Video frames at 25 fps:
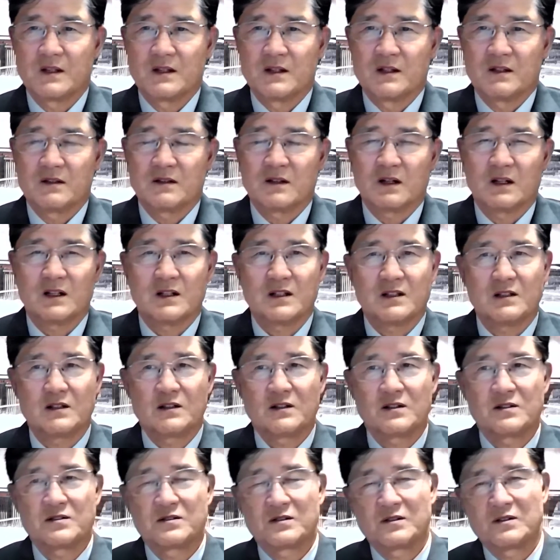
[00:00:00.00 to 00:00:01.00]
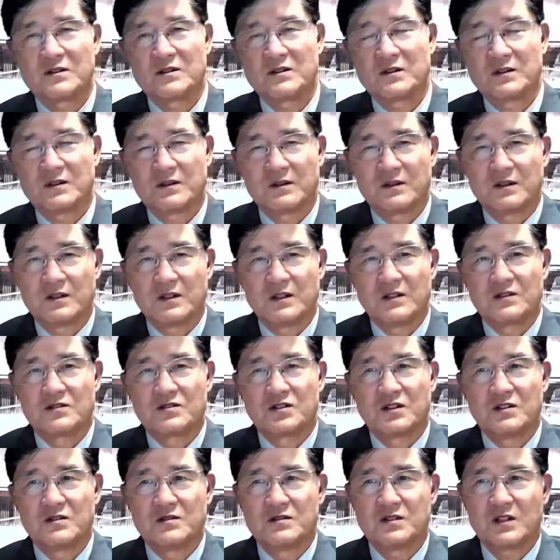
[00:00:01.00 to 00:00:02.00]
하나님께서
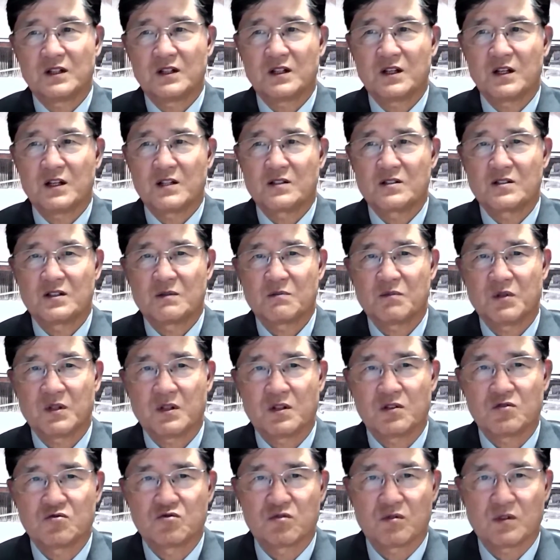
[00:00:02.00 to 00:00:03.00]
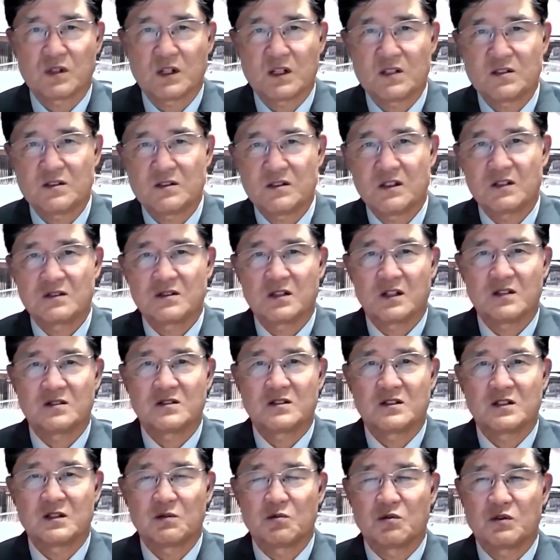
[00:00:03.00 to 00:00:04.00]
전쟁의 승패를 주관하신다는
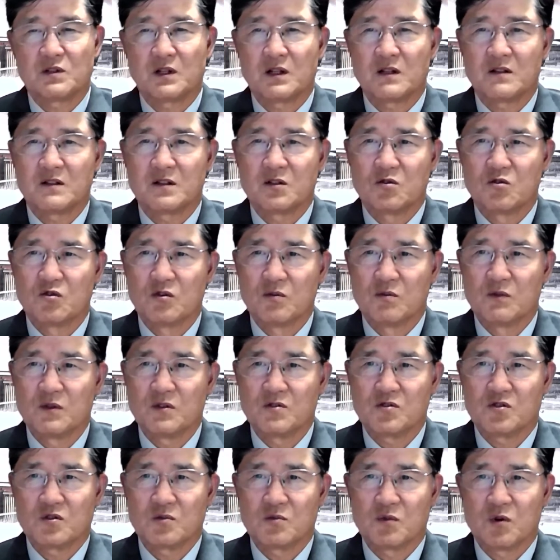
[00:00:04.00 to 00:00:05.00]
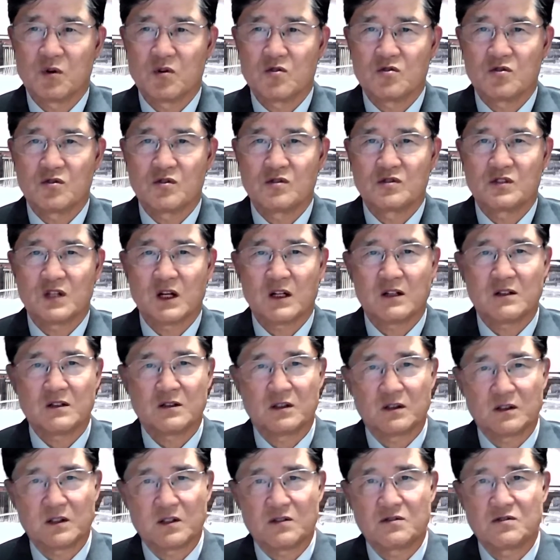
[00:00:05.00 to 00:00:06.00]
사실 이보다 더웅변으로 보여주는
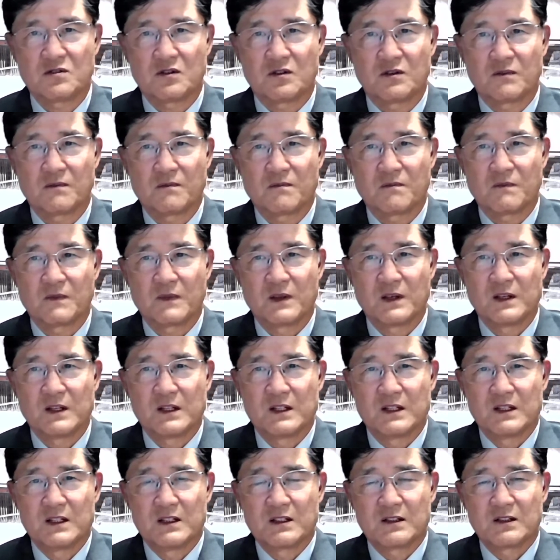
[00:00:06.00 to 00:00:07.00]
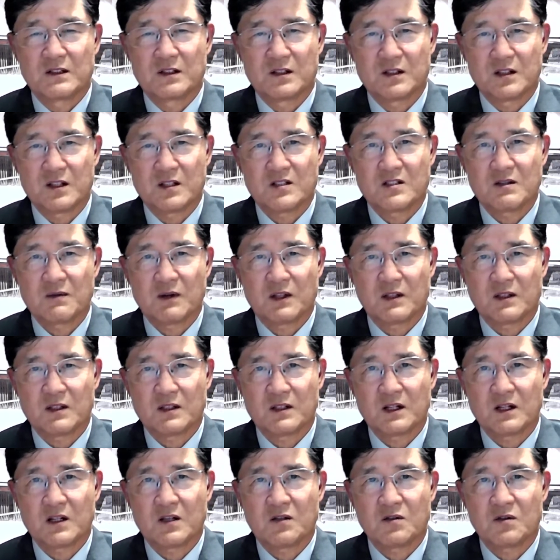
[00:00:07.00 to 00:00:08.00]
사건이었겠죠. 그런데 참
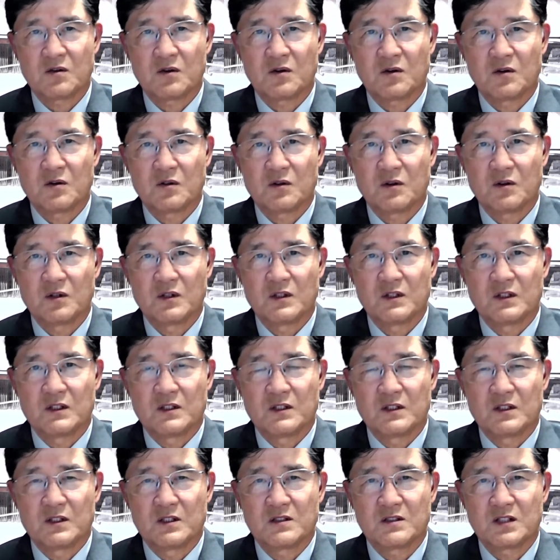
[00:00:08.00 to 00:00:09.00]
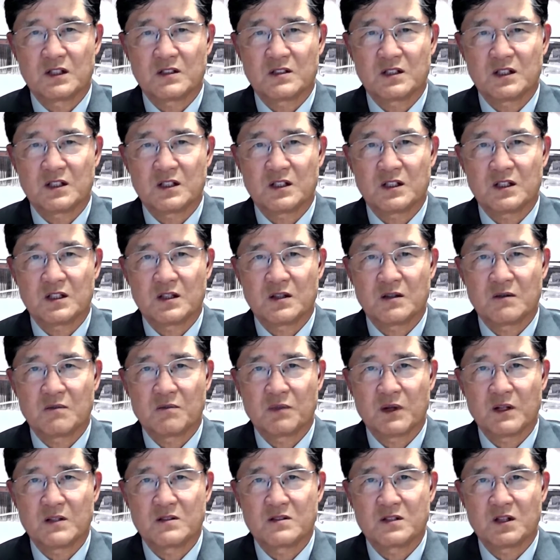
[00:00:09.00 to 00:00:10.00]
안타깝게도 이 사사기
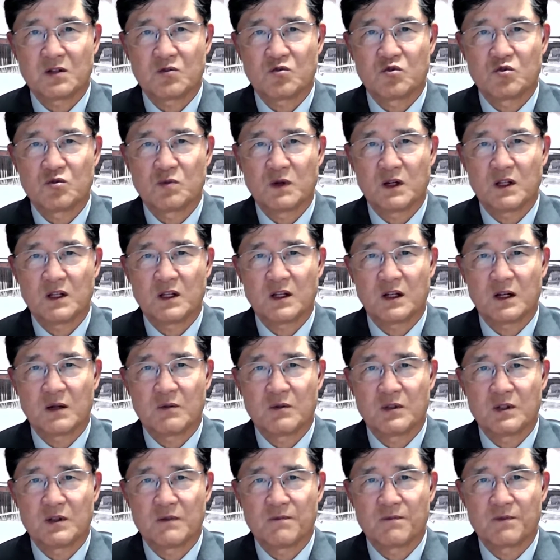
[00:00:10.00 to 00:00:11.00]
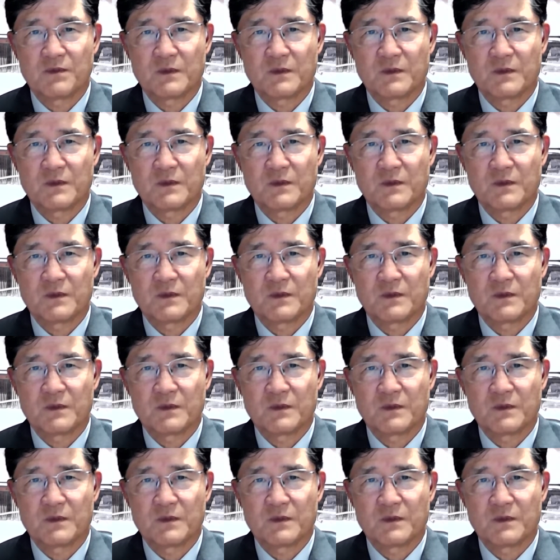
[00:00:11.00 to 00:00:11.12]
8장 후반에 가면